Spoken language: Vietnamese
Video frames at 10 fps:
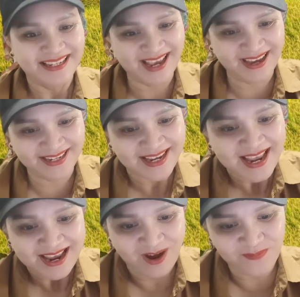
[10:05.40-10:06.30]
rồi
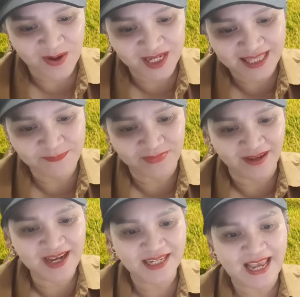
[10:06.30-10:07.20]
ông nói từ thám tử
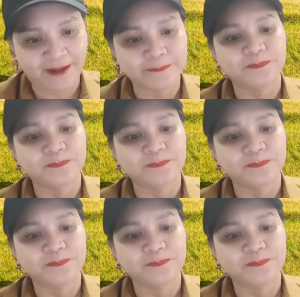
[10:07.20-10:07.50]
thôi cả nhà